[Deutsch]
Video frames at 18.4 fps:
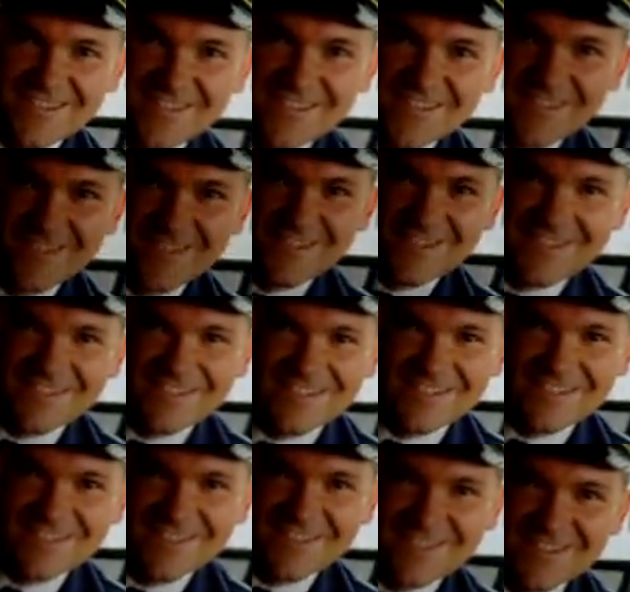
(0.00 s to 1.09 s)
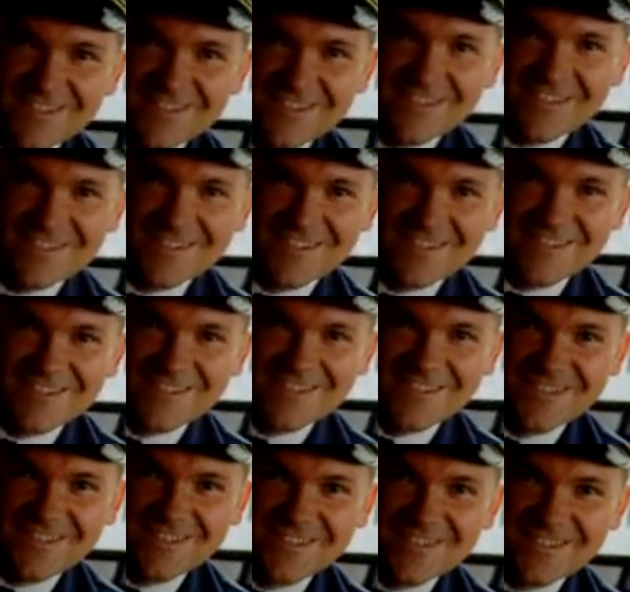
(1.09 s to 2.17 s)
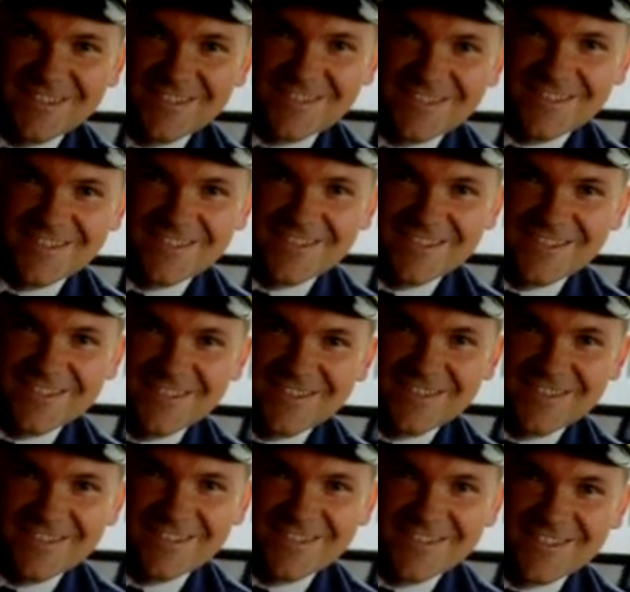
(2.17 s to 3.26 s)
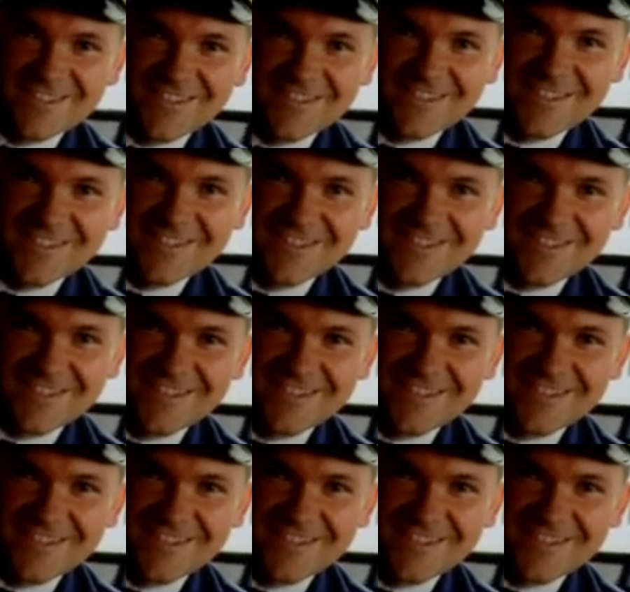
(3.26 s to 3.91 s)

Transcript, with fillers: habe mich weggeschmissen vor lauter Lachen. Die beiden haben